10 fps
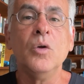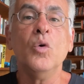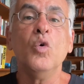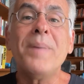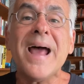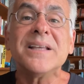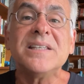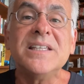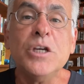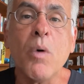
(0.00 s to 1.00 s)
O
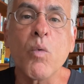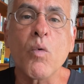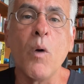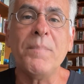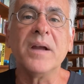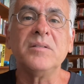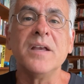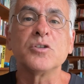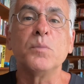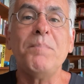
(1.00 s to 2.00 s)
Brasil, ao qual
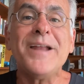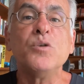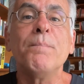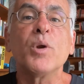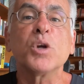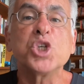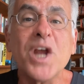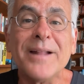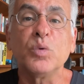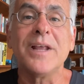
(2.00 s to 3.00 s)
pertenço, pede um
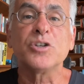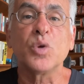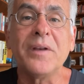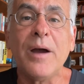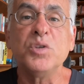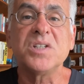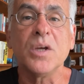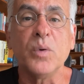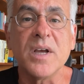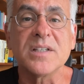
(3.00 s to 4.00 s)
projeto nacional de
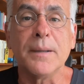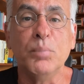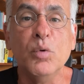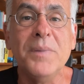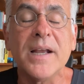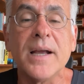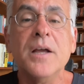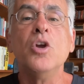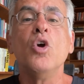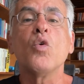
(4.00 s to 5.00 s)
segurança pública
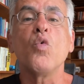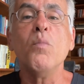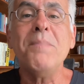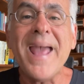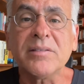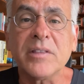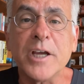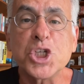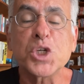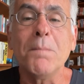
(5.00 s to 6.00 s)
com
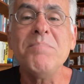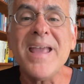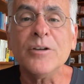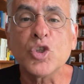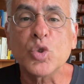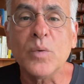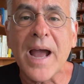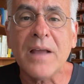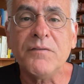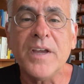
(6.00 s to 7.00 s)
metas
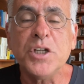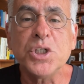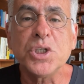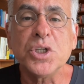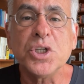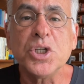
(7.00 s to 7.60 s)
mensuráveis